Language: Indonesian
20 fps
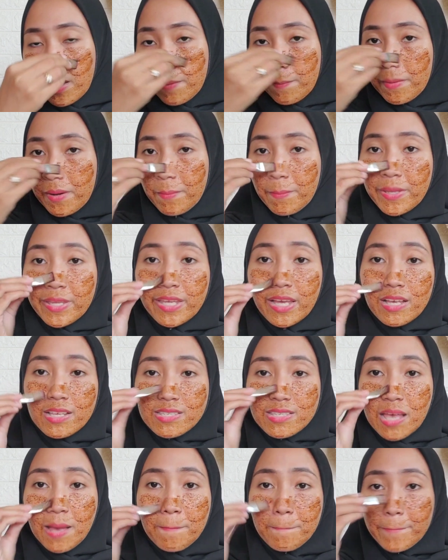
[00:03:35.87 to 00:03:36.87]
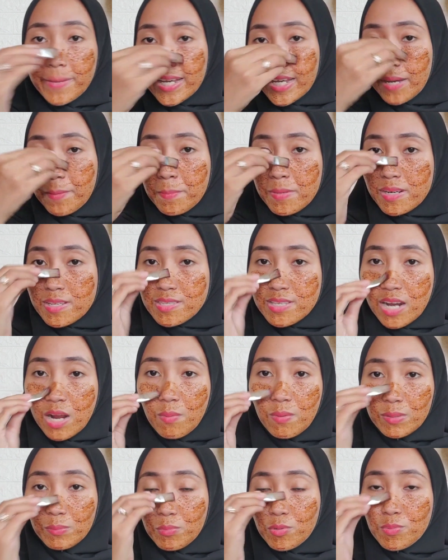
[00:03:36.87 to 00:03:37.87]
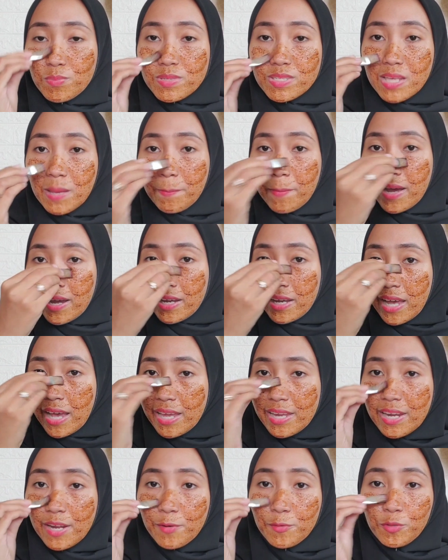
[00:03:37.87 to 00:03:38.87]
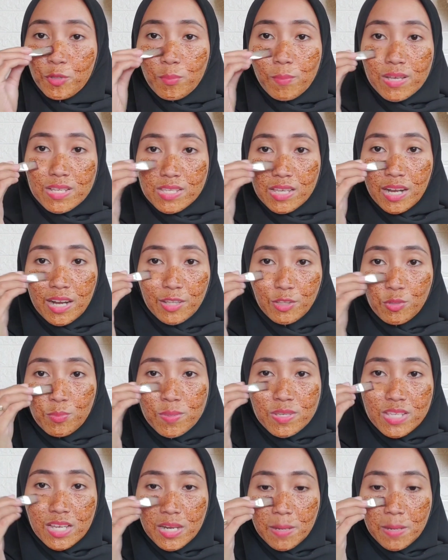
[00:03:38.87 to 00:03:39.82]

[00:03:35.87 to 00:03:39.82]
berminyak sampai yang berjerawat pun bisa pakai dan untuk masker itu bisa